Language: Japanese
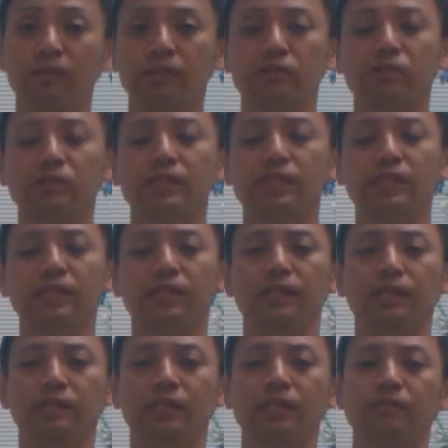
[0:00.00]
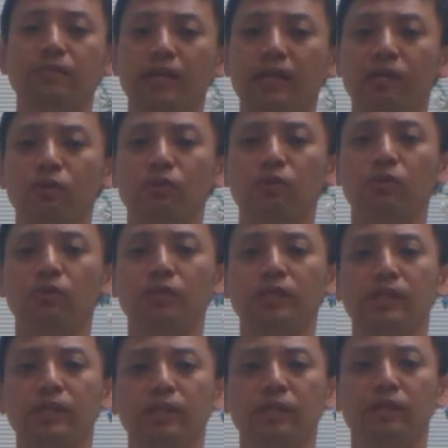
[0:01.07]
別に説明が載ってお
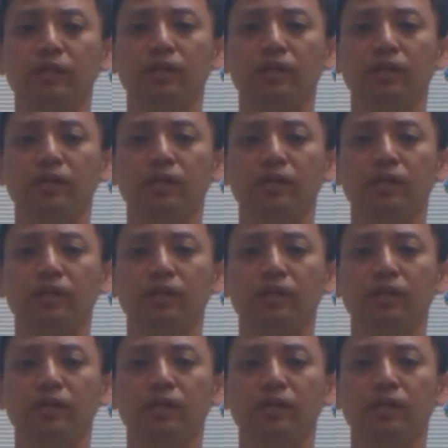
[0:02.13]
り